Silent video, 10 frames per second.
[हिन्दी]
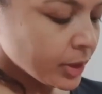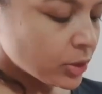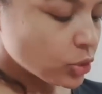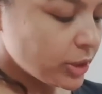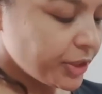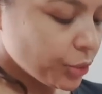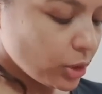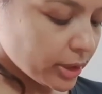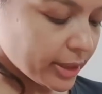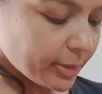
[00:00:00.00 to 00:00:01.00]
सो so, लिंट
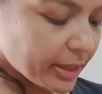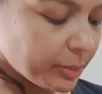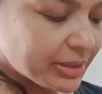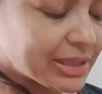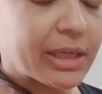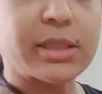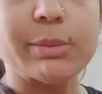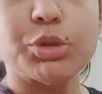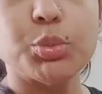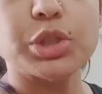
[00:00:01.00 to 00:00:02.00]
रोलर के बारे में बेसिकली किसी ने
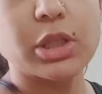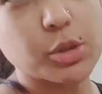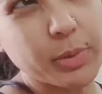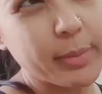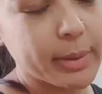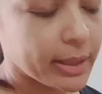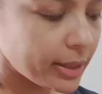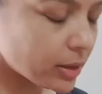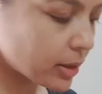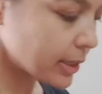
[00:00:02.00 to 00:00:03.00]
मुझे पूछा था इस पर
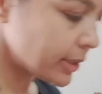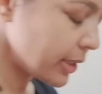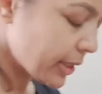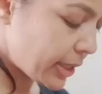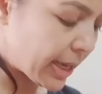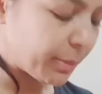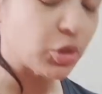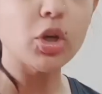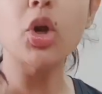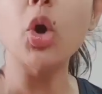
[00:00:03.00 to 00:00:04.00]
मैंने आई uh, थिंक एक
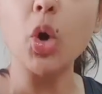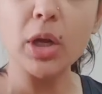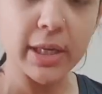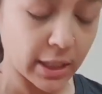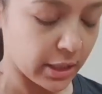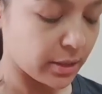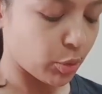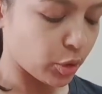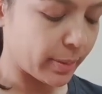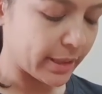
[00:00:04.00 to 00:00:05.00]
अमेजोन हॉल निकाला था
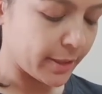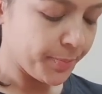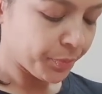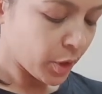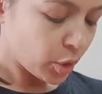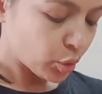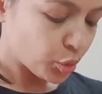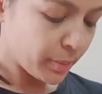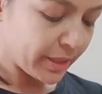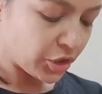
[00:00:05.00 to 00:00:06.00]
बहुत पहले तो
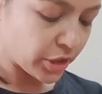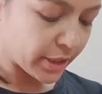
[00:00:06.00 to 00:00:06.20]
उसमें मैंने शेयर